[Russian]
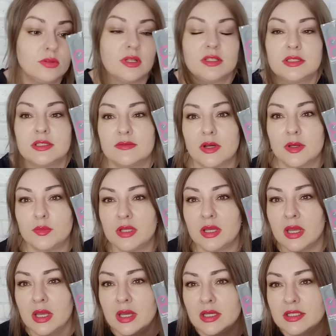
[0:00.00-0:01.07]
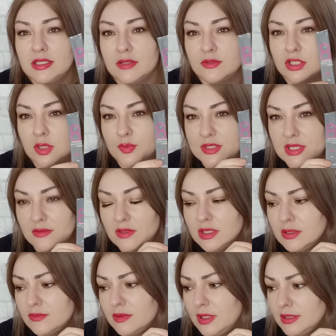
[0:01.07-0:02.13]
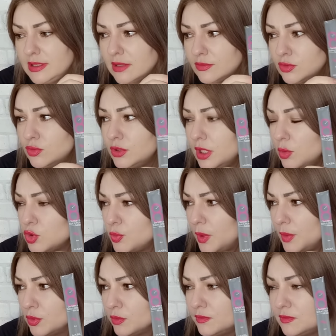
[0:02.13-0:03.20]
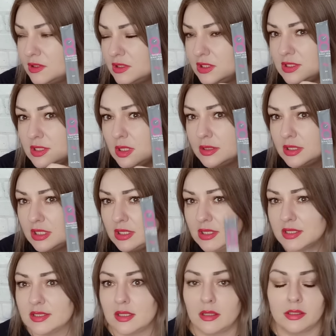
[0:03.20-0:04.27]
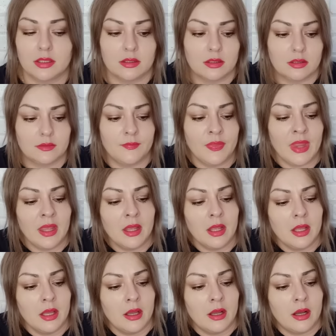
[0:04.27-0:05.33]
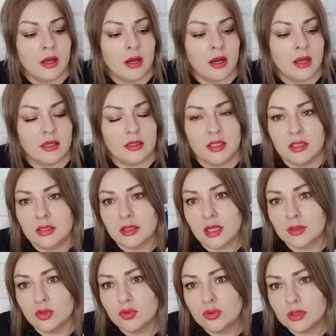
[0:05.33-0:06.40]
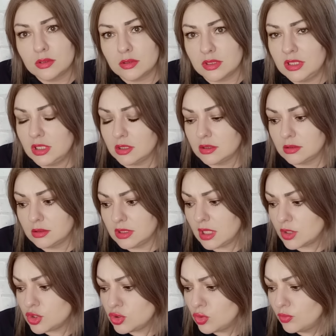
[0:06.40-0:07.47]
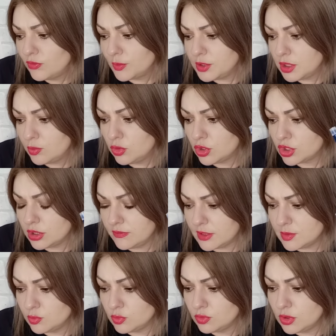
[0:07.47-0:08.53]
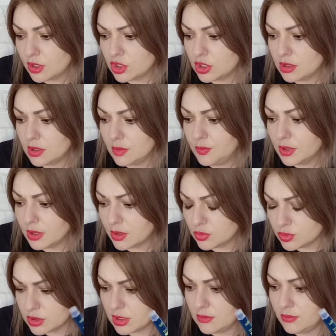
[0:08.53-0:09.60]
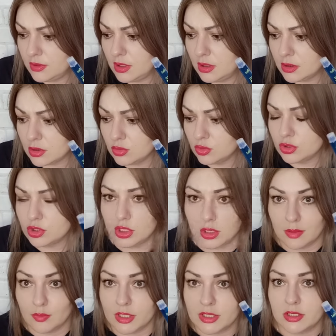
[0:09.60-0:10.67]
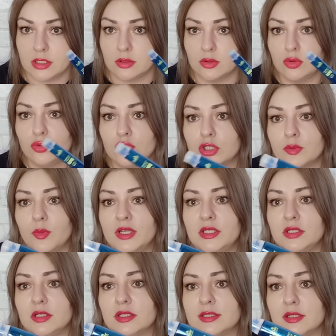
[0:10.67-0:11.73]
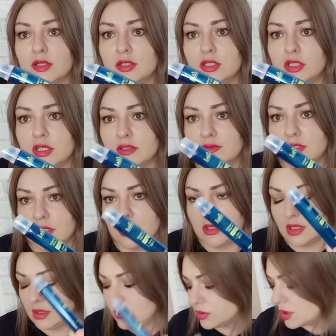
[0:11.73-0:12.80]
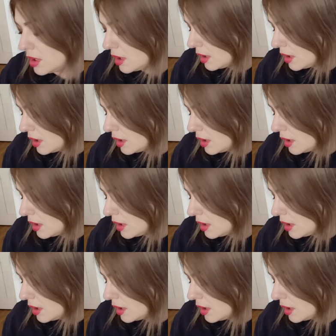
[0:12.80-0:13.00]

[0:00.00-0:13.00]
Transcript: нас с вами девочки посоветовали давно, я уже попробовала недели три назад. А, и Ладор, нет, ни о чем вообще больше не возьму. Даже белорусский филлер лучше и Масил лучше. Масил, кстати, сейчас взяла это Ладор.